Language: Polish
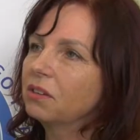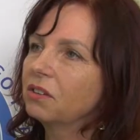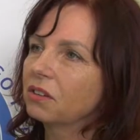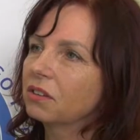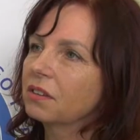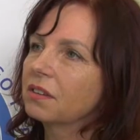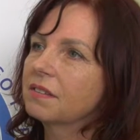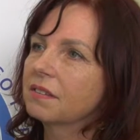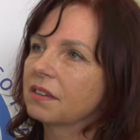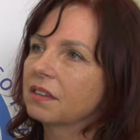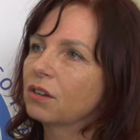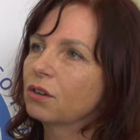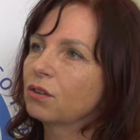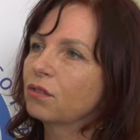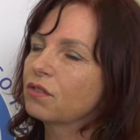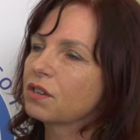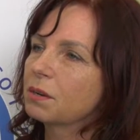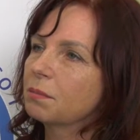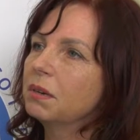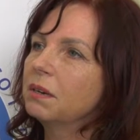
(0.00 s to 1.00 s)
o tych seniorów,
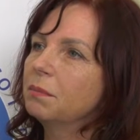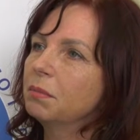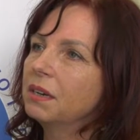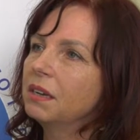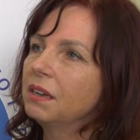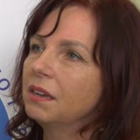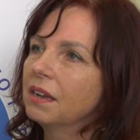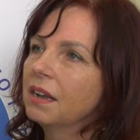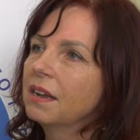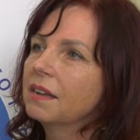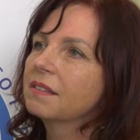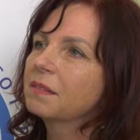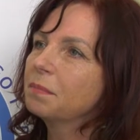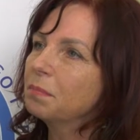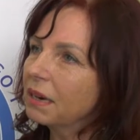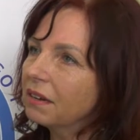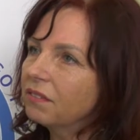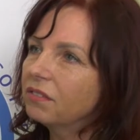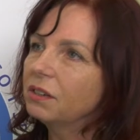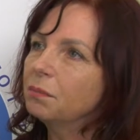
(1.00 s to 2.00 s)
żeby byli
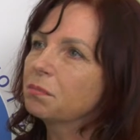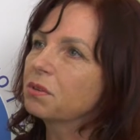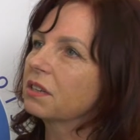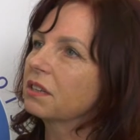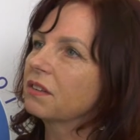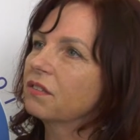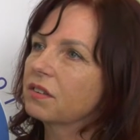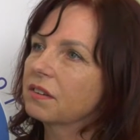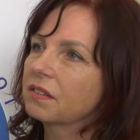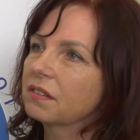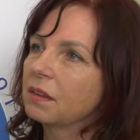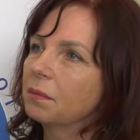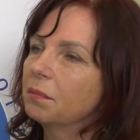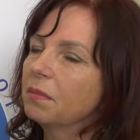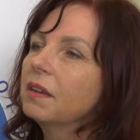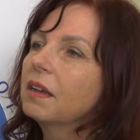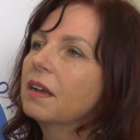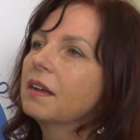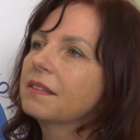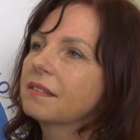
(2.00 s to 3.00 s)
sprawni przede wszystkim,
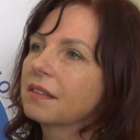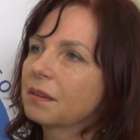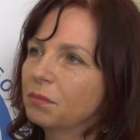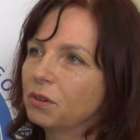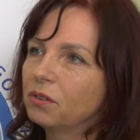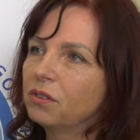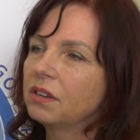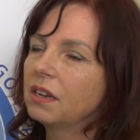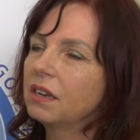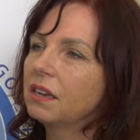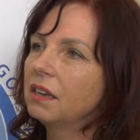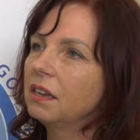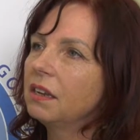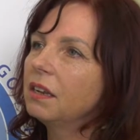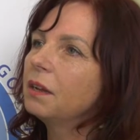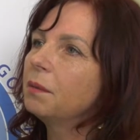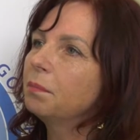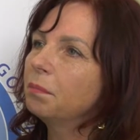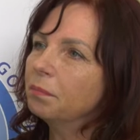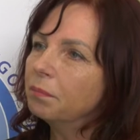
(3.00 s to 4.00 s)
samodzielni i
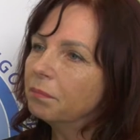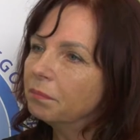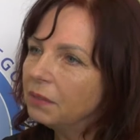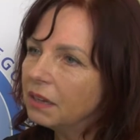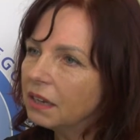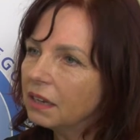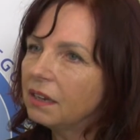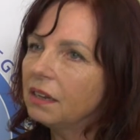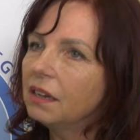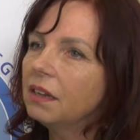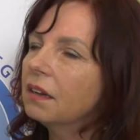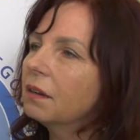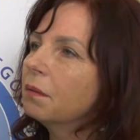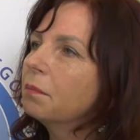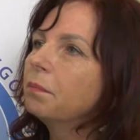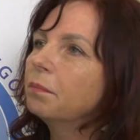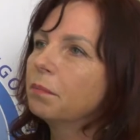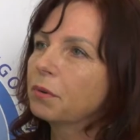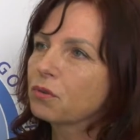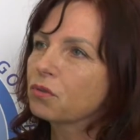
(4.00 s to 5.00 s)
mieli
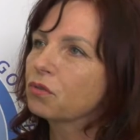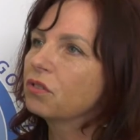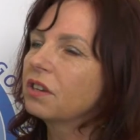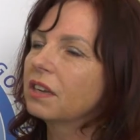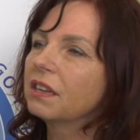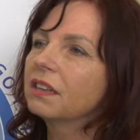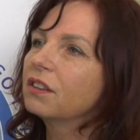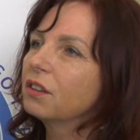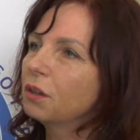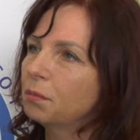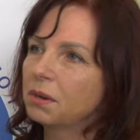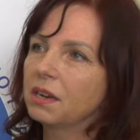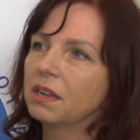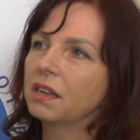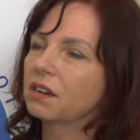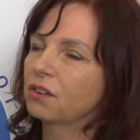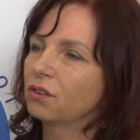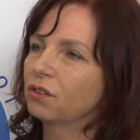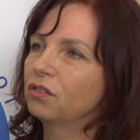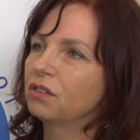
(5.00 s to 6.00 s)
poczucie dobrej
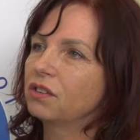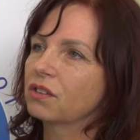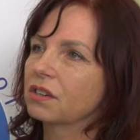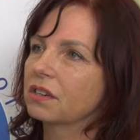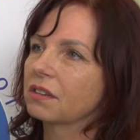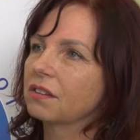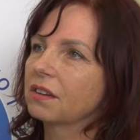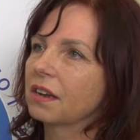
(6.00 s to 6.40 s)
jakości życia.